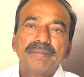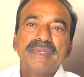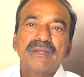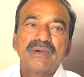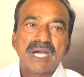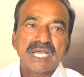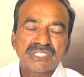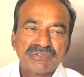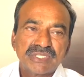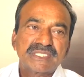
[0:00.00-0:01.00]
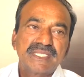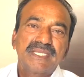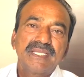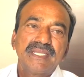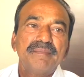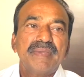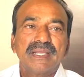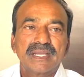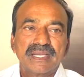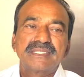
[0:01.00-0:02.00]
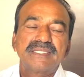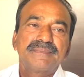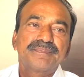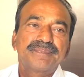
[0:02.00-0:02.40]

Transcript: మీరు ఆశీర్వదిస్తే ఎమ్మెల్యేగా గెలిచి